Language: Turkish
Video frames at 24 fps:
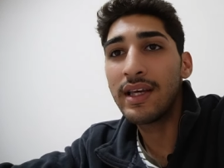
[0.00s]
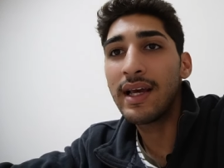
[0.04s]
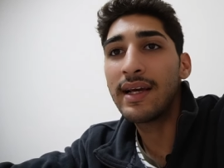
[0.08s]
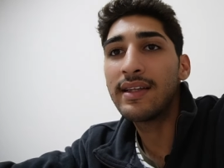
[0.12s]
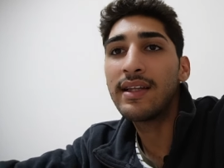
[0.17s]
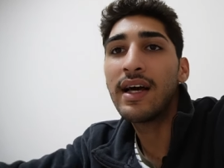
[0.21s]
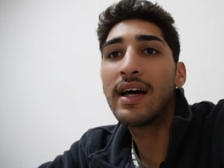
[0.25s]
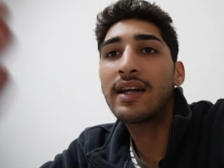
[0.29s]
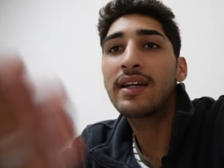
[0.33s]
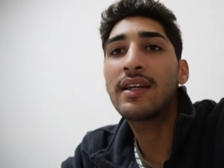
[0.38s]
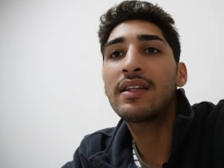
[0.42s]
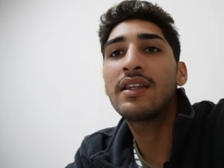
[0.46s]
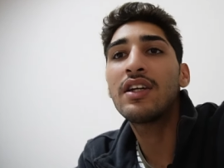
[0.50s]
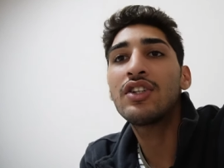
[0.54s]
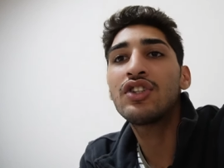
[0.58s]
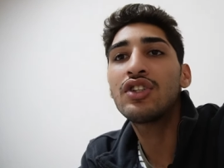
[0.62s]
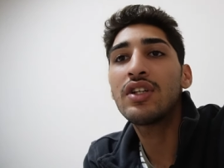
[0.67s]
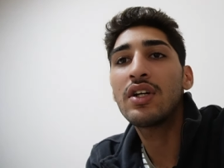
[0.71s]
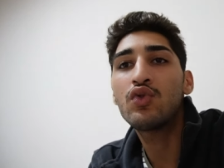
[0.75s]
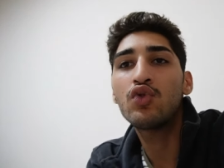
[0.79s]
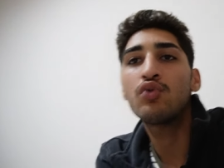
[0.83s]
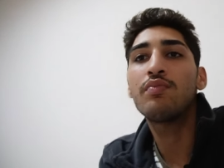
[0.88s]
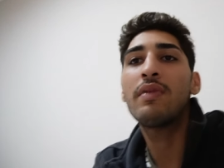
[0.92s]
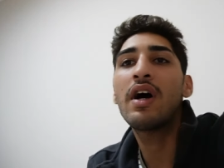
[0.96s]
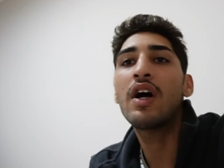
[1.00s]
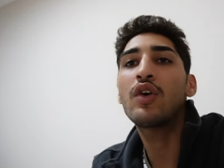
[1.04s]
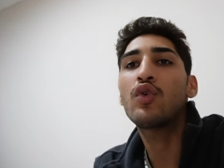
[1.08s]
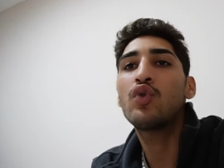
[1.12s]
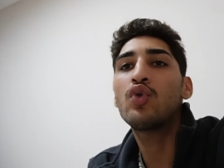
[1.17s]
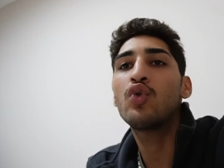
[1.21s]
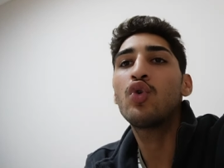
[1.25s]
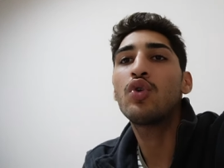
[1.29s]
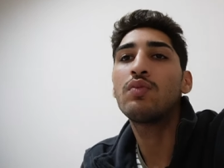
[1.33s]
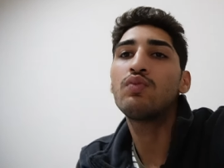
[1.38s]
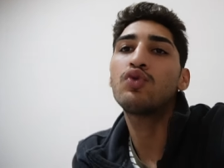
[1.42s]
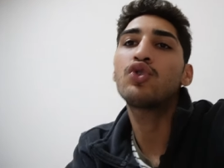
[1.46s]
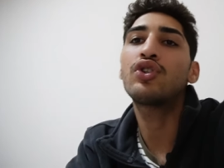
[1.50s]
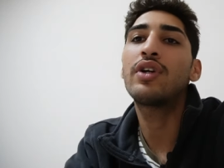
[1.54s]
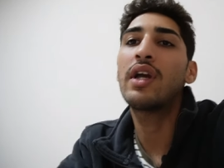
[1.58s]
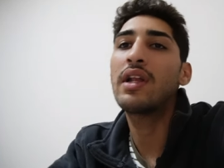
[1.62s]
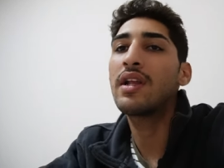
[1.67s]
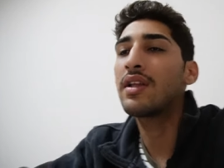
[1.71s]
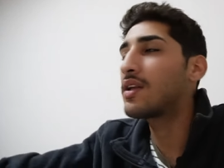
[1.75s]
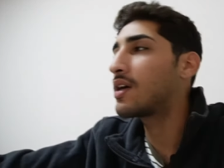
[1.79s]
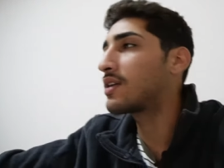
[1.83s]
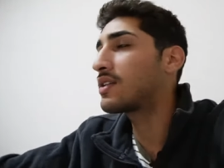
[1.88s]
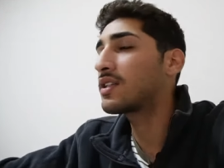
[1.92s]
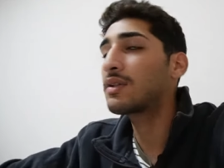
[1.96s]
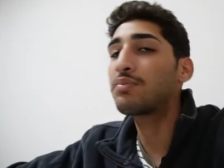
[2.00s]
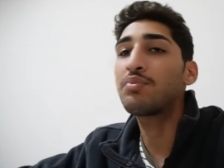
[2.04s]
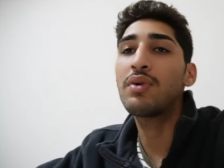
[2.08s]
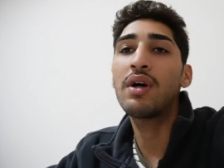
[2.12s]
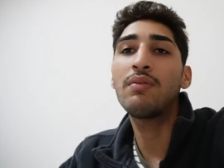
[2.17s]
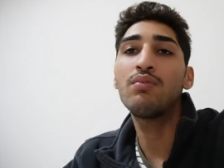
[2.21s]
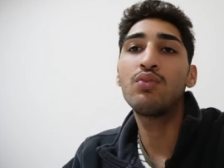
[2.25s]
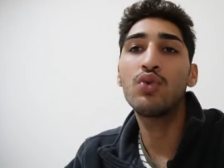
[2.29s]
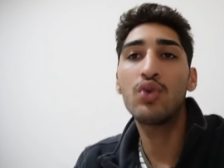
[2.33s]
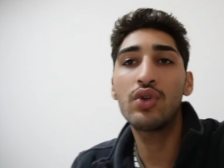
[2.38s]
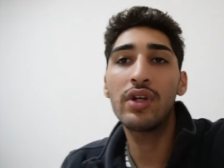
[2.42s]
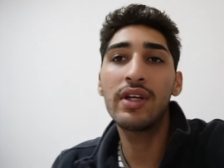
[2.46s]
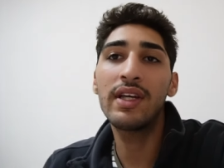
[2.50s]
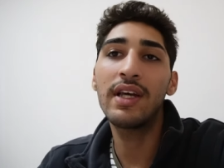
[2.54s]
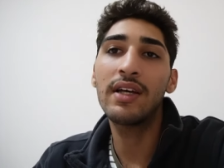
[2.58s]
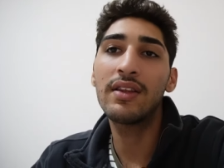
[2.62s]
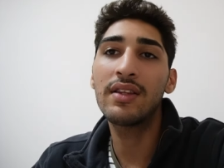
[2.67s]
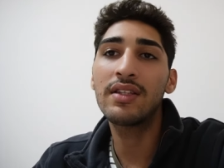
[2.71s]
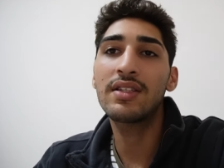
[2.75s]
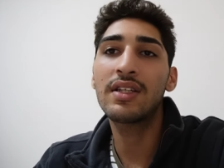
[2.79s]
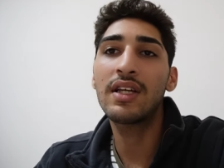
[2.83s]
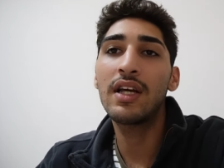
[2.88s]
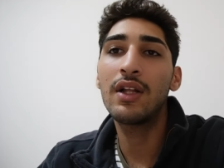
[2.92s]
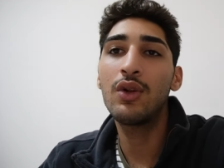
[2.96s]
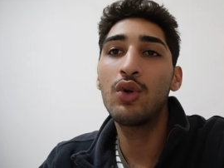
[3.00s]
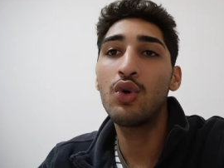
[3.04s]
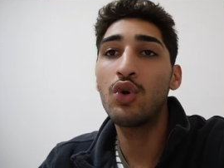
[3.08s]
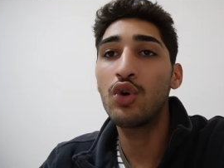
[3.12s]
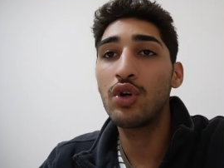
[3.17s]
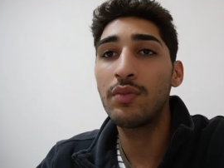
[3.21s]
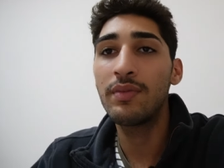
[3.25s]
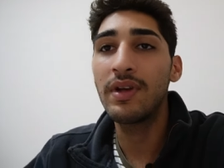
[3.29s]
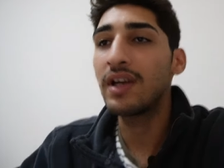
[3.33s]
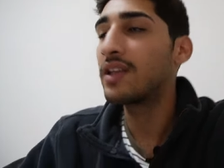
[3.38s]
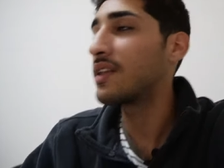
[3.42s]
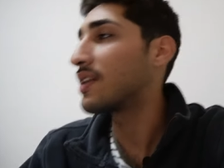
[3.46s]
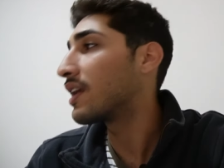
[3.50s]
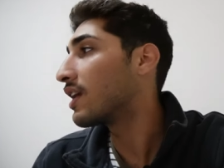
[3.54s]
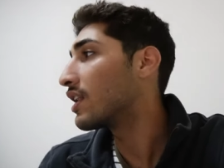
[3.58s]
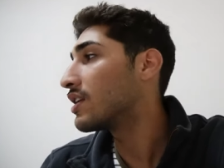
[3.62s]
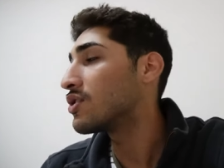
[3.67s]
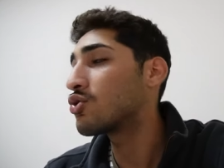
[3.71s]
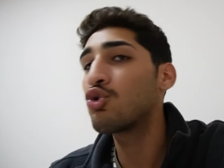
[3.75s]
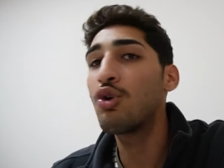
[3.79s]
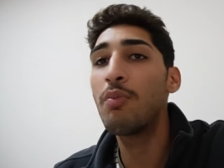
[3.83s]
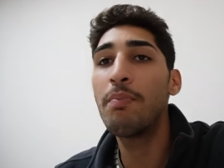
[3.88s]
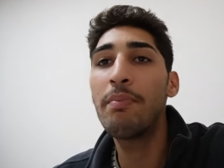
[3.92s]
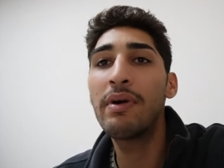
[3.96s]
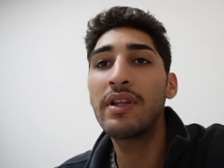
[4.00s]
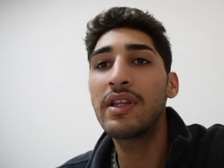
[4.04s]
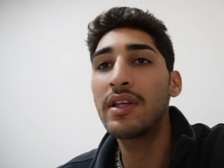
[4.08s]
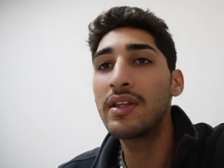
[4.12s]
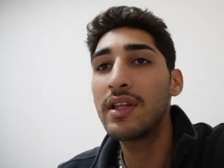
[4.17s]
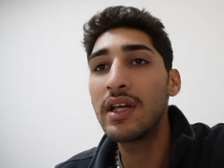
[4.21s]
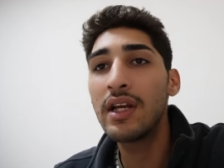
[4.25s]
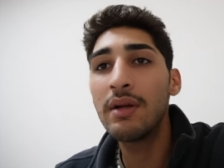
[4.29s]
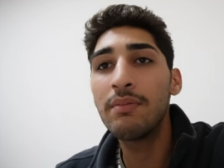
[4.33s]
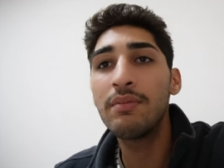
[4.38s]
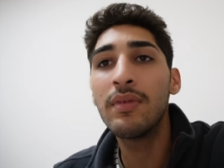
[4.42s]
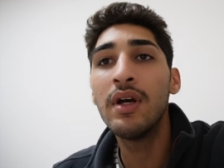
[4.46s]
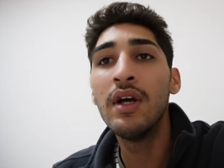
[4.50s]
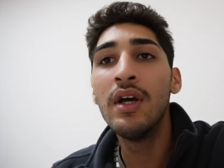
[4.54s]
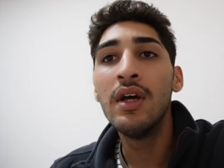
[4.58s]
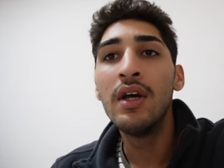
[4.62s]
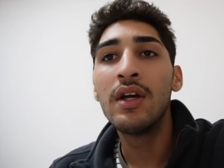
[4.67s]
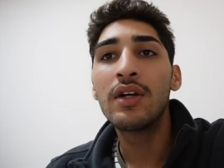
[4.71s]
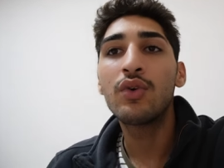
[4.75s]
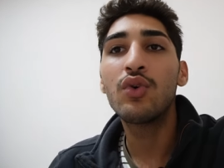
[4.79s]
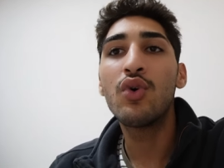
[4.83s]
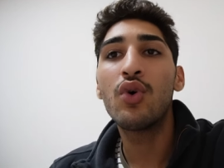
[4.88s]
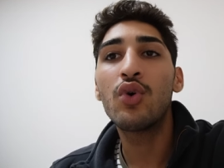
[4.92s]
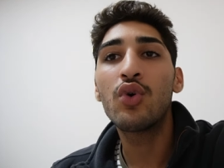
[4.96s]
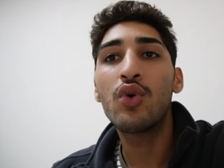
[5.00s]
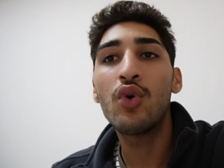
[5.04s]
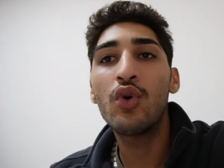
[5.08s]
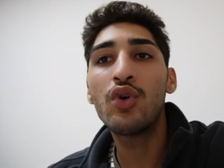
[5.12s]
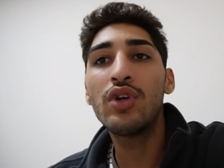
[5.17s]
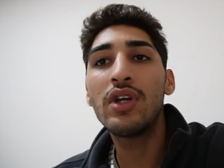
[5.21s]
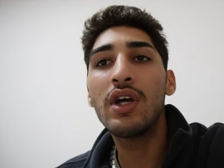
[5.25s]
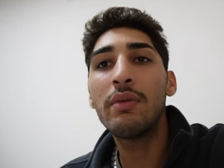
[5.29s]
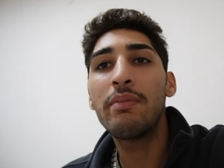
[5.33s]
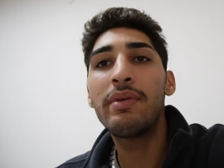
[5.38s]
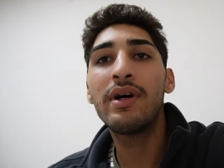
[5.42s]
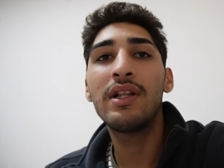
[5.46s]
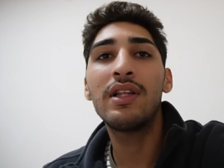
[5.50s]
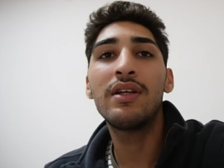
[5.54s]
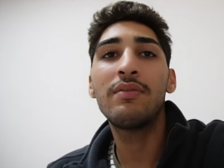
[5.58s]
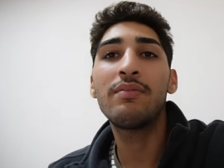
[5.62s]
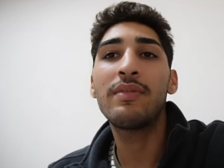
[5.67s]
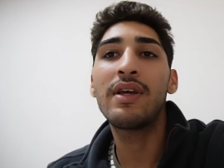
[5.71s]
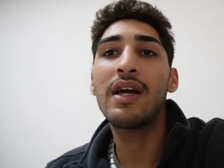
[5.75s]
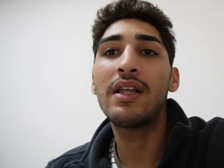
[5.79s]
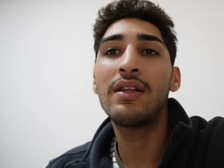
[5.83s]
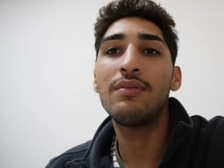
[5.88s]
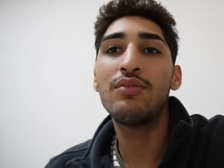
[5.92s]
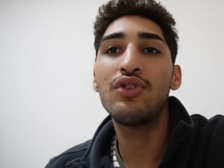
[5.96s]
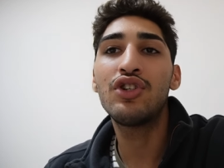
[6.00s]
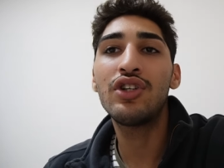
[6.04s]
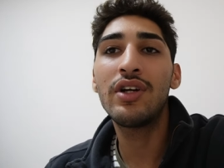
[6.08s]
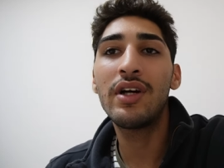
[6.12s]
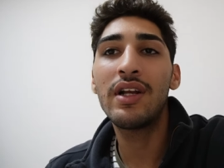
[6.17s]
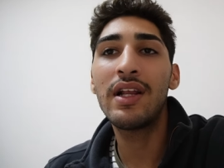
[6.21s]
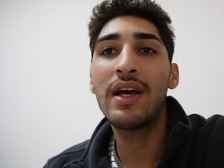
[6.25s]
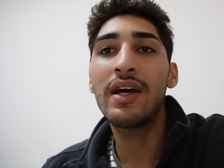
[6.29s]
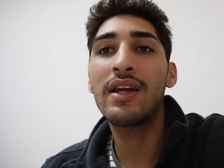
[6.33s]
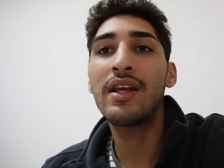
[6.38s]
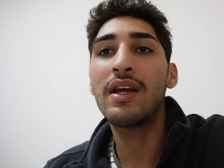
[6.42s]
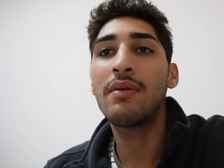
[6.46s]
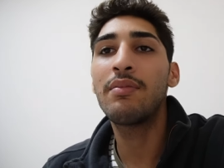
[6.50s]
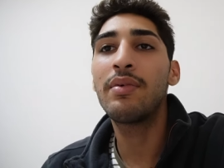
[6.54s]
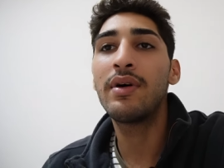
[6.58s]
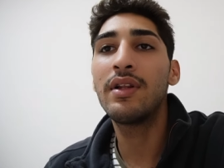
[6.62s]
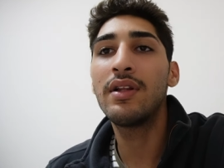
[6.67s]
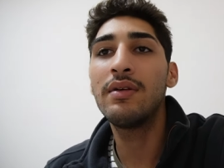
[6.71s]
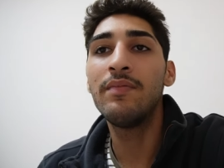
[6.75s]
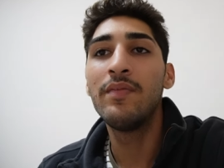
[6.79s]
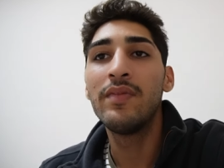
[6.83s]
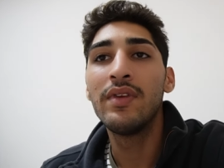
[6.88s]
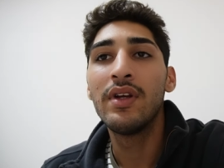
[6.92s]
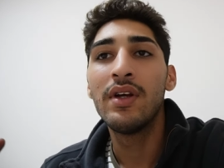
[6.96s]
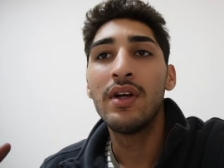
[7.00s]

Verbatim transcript: Yani arkadaşlar cuma günü olmuş gelin artık ben burada yalnız kalıyorum. Yani gelin sohbet edelim. Goy goy yapalım yani bir şeyler yapalım.